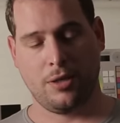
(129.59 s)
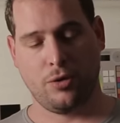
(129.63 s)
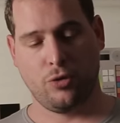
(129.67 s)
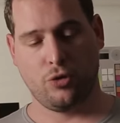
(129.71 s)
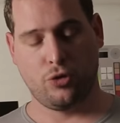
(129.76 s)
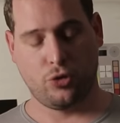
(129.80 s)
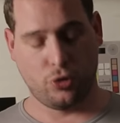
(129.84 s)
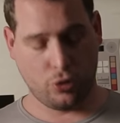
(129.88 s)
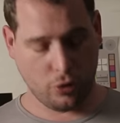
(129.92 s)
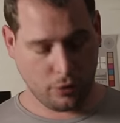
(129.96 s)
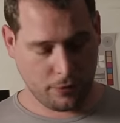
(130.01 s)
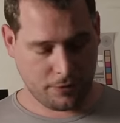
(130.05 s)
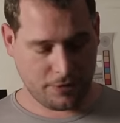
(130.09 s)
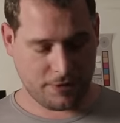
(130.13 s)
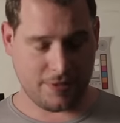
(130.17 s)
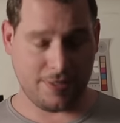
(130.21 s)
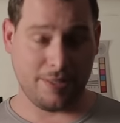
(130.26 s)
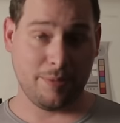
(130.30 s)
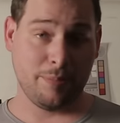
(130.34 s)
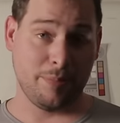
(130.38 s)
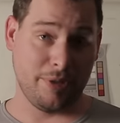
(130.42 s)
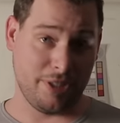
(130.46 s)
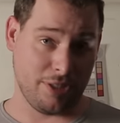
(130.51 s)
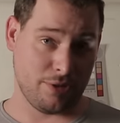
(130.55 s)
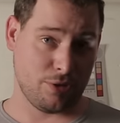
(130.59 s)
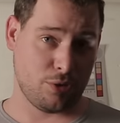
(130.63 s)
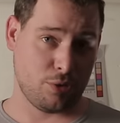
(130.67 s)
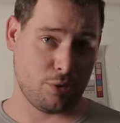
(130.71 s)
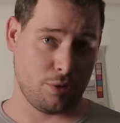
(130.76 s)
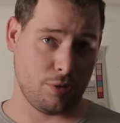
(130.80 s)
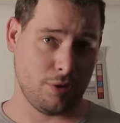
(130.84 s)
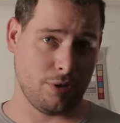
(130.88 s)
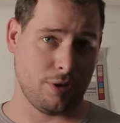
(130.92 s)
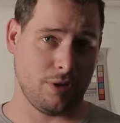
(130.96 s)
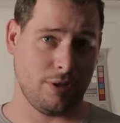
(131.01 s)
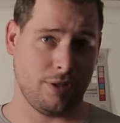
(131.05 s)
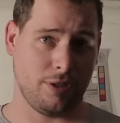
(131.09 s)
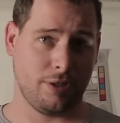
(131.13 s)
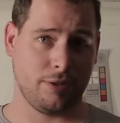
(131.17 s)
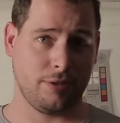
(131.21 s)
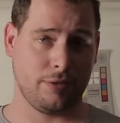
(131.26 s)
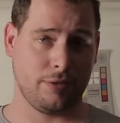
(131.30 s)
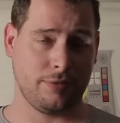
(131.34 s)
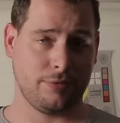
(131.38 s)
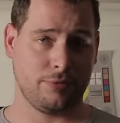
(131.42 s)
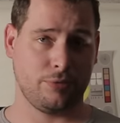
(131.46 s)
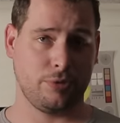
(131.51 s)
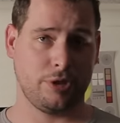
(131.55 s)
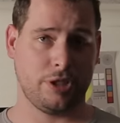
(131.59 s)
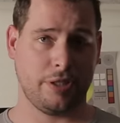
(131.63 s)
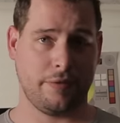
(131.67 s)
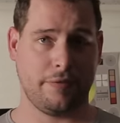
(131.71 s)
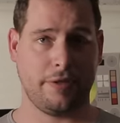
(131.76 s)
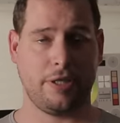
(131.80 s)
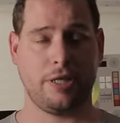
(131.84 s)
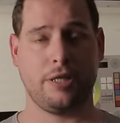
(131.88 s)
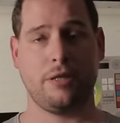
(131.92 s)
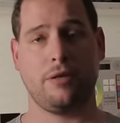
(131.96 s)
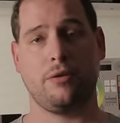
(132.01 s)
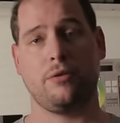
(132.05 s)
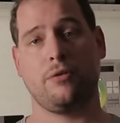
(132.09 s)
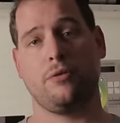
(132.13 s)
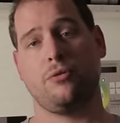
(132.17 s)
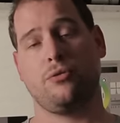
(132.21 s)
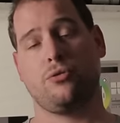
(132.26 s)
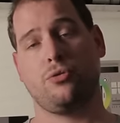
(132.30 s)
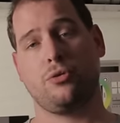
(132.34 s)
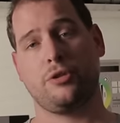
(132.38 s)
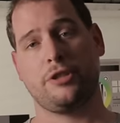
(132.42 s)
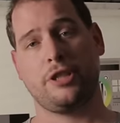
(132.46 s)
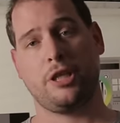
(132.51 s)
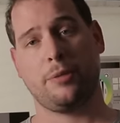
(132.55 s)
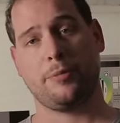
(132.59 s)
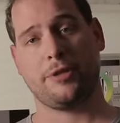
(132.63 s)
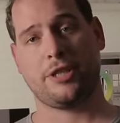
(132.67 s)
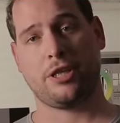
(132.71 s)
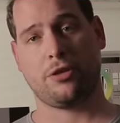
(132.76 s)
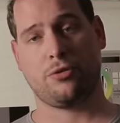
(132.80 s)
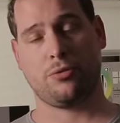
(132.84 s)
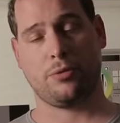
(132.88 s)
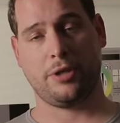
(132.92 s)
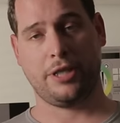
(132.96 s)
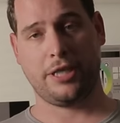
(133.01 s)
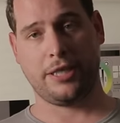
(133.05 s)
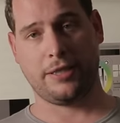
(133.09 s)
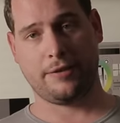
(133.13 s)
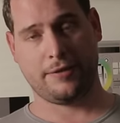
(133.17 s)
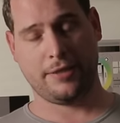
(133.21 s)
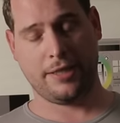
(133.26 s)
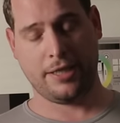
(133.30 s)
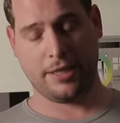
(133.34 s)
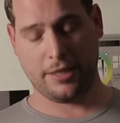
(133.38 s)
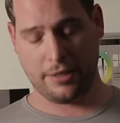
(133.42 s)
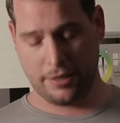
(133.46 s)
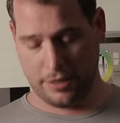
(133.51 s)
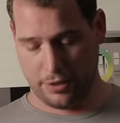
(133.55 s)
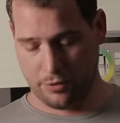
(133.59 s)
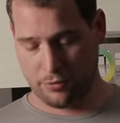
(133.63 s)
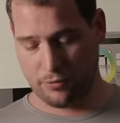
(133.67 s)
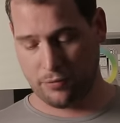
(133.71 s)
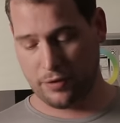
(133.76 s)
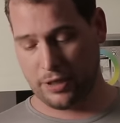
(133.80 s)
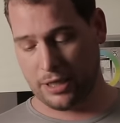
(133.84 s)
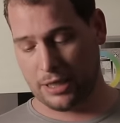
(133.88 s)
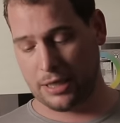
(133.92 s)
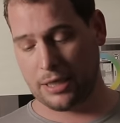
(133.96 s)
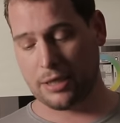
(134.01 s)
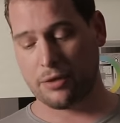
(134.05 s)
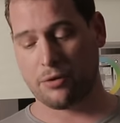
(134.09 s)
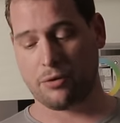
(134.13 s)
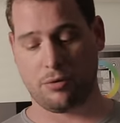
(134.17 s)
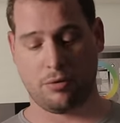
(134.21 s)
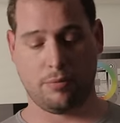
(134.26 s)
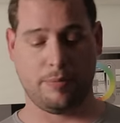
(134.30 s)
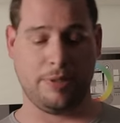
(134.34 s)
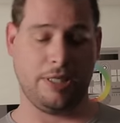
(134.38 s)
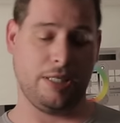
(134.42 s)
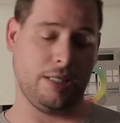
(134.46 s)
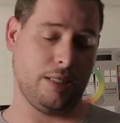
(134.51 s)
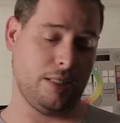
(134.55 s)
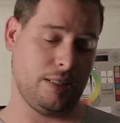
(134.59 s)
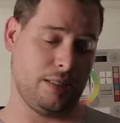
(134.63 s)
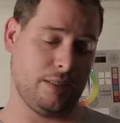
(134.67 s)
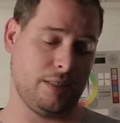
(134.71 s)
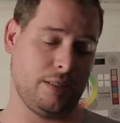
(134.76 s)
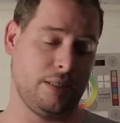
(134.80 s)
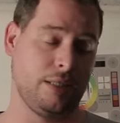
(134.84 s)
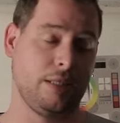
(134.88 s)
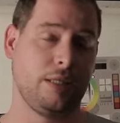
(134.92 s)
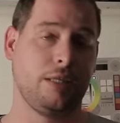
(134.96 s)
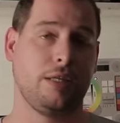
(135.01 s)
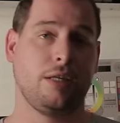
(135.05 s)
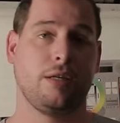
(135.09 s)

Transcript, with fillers: Sauf si, bien sûr, vous avez une source d'alimentation externe et on verra que ben,